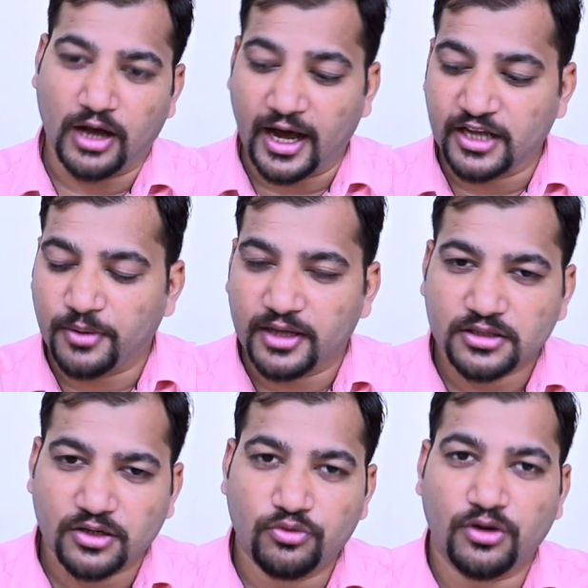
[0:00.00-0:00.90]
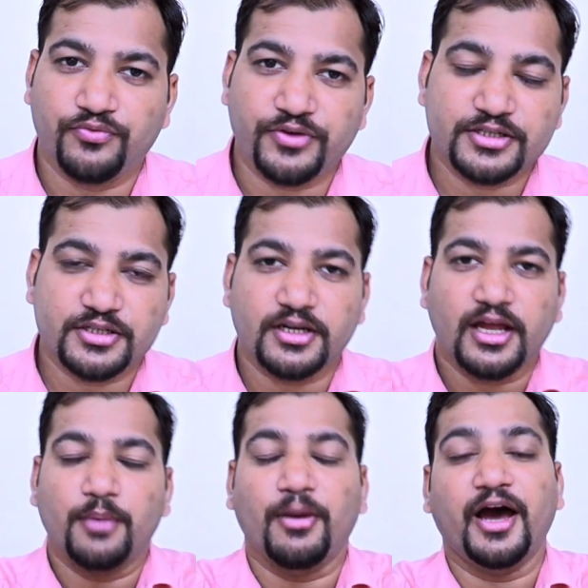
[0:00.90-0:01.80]
आज बात करूंगा फ्रेशर
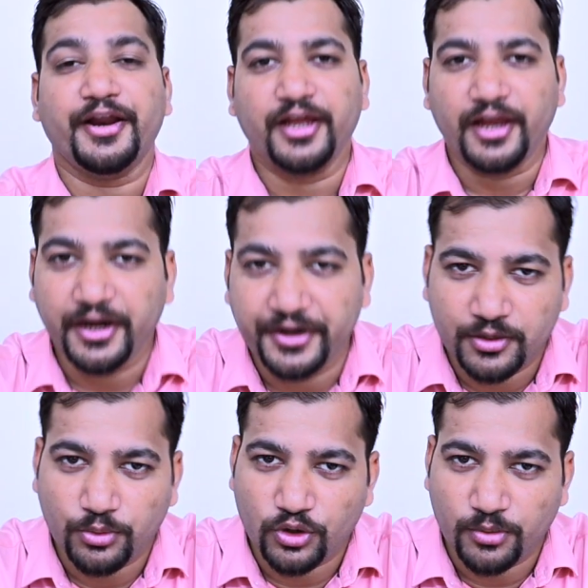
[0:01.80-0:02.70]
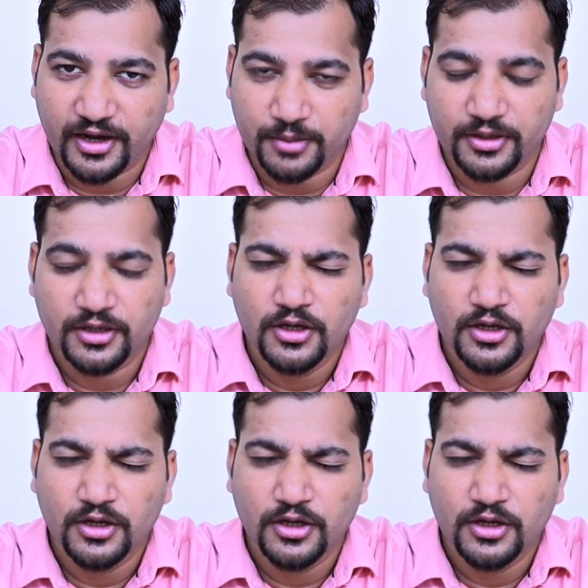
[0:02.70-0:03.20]
एमआर के इंटरव्यू के बारे में